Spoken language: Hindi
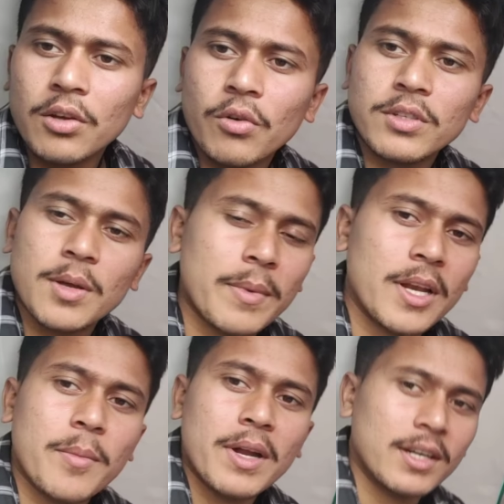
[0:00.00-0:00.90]
नेक्स्ट
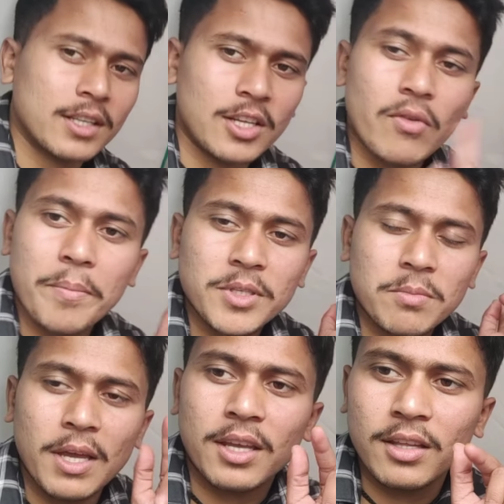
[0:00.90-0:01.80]
ब्लॉग में इसका सेकेंड
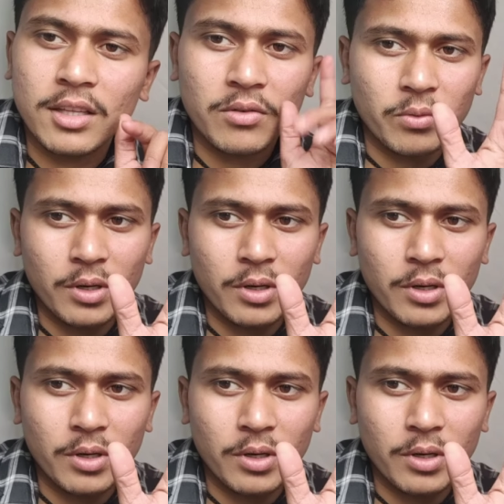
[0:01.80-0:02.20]
पार्ट पे